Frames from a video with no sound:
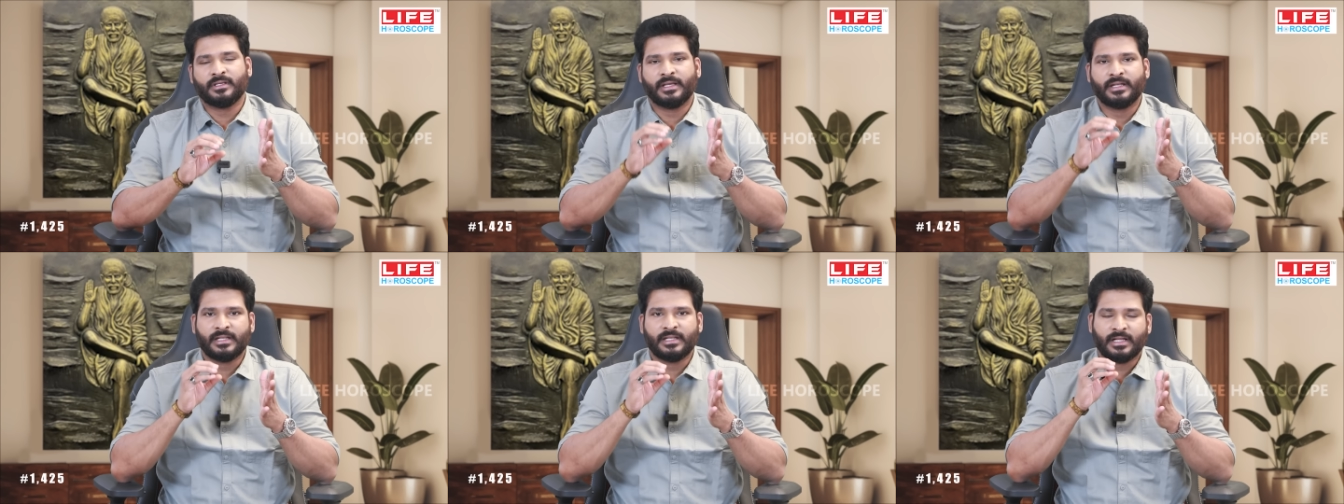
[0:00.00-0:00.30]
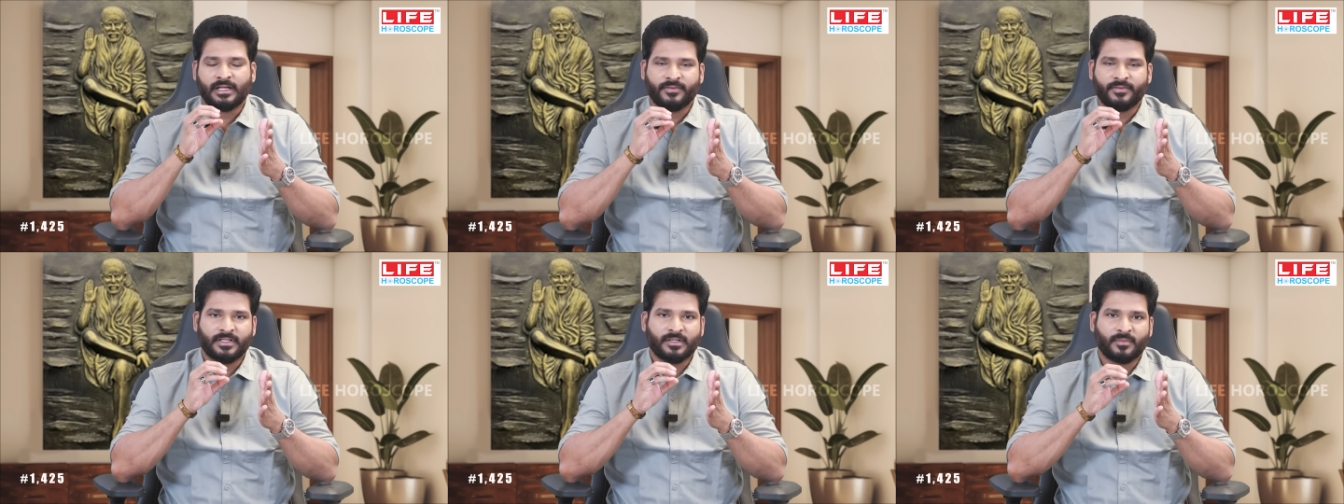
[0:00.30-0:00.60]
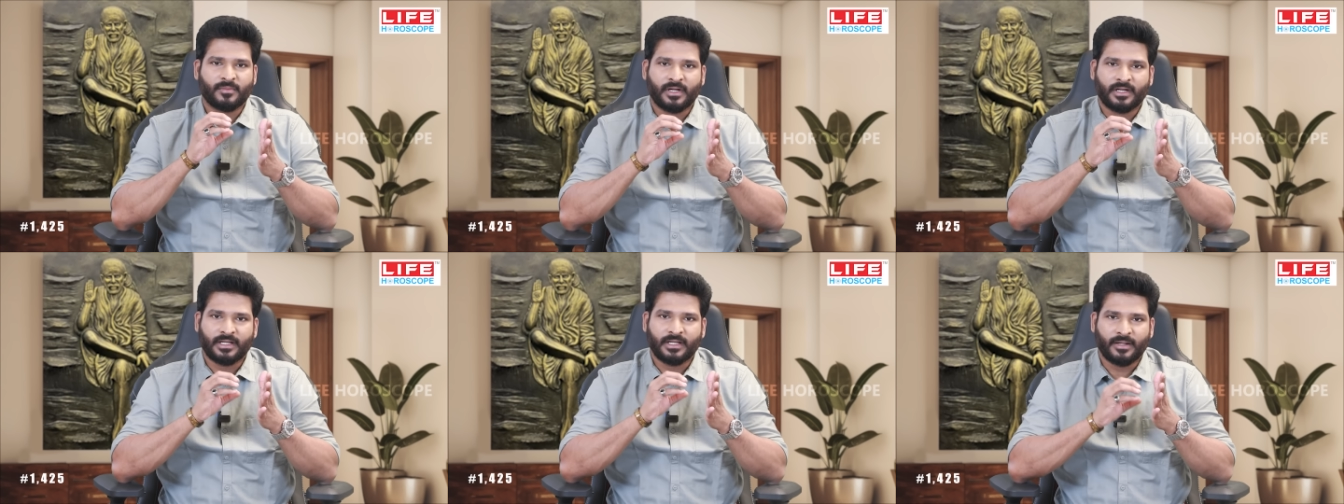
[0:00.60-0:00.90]
எல்லா
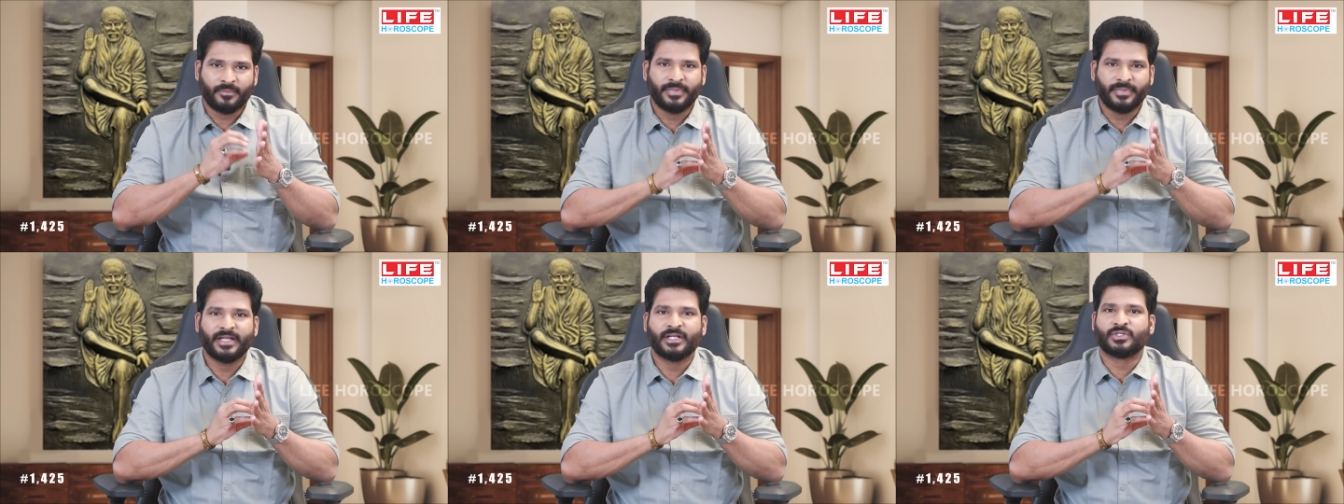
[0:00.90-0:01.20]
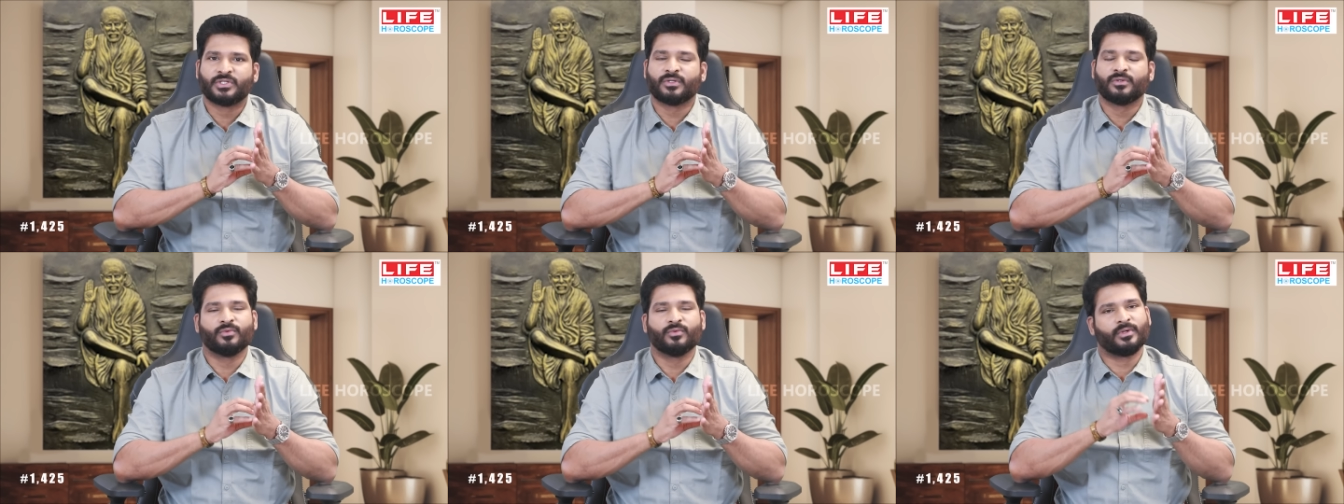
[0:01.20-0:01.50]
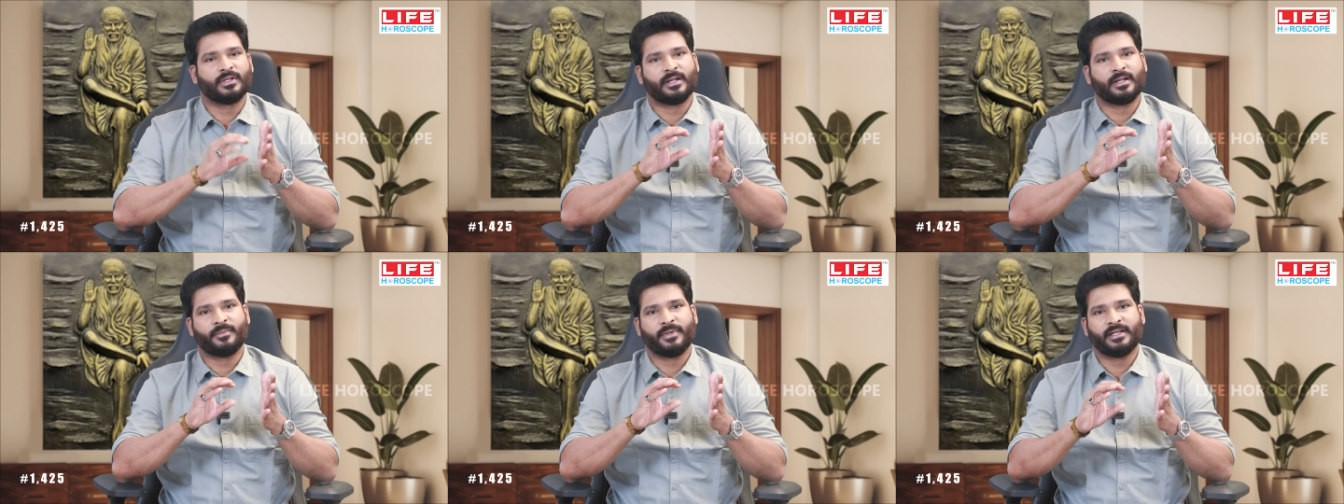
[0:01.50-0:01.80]
விதமான அப்டேட்ஸும்
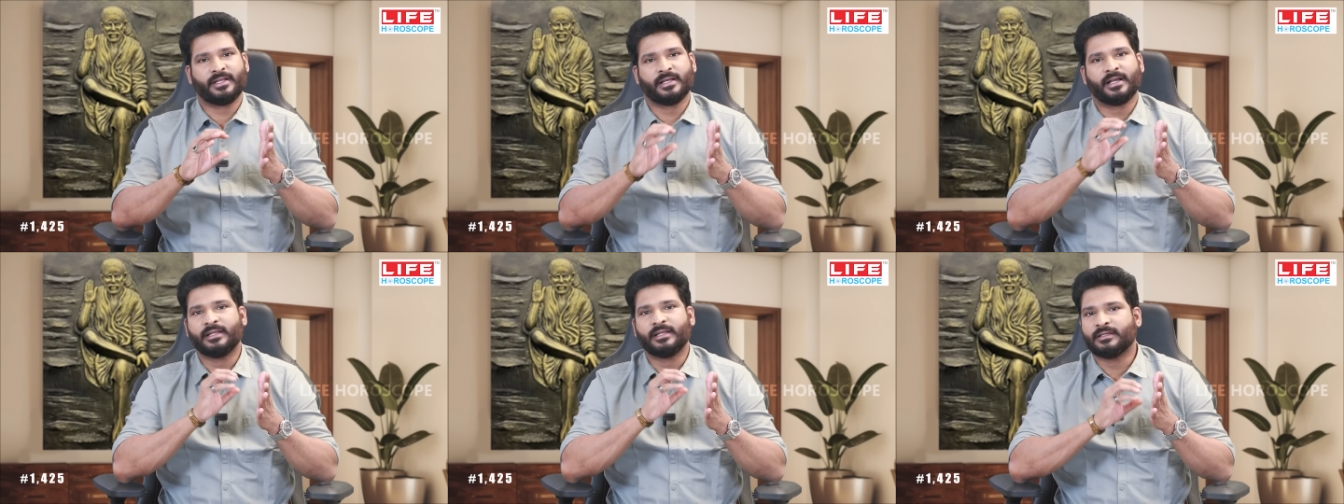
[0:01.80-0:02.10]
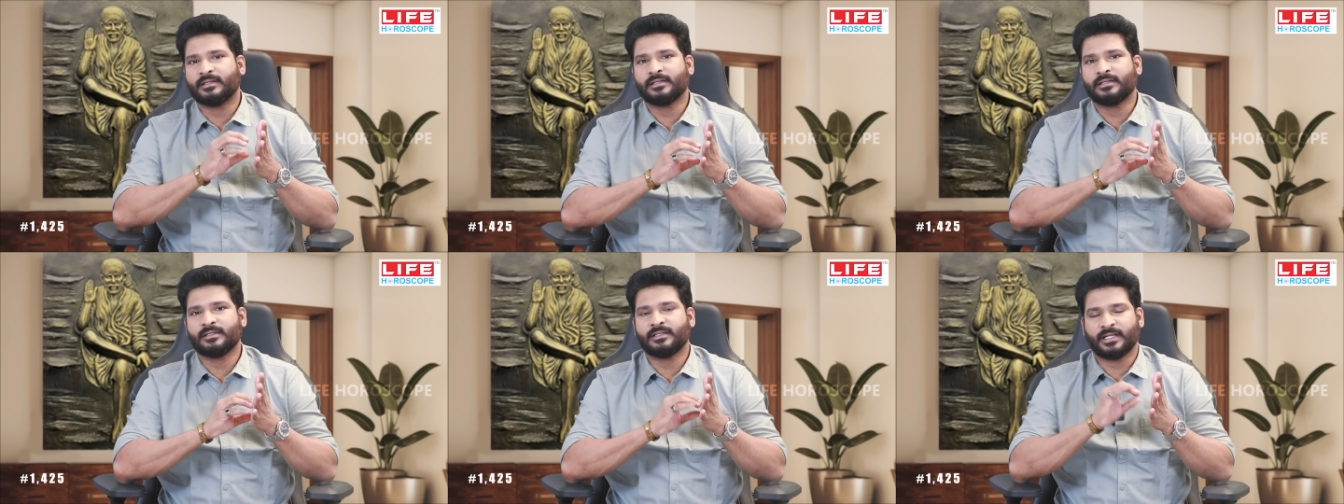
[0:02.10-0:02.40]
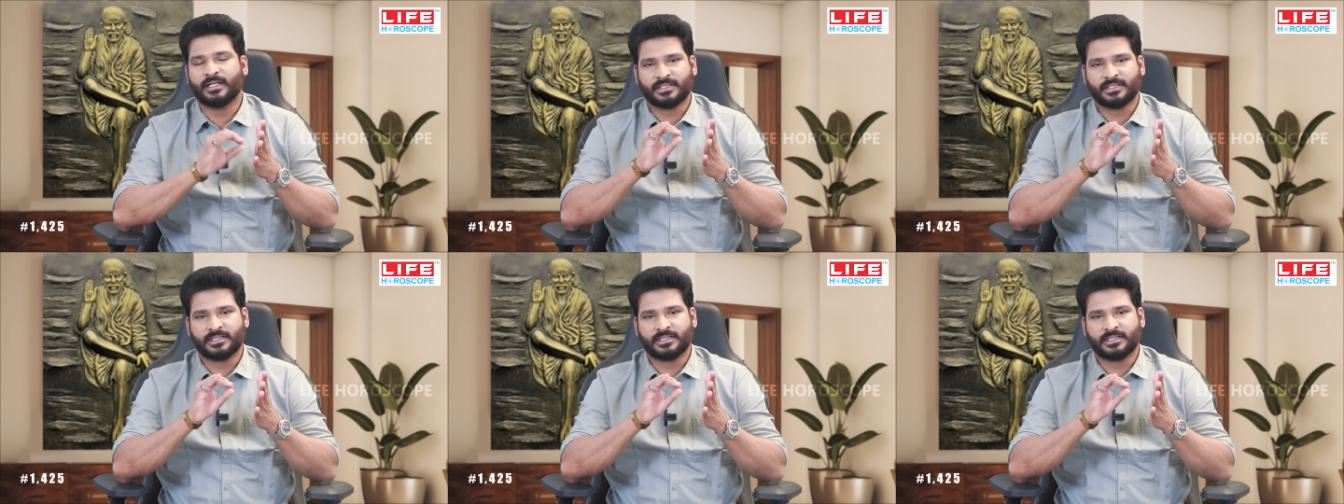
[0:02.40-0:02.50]
உங்களுக்கு அப்டேட் ஆகிருக்கு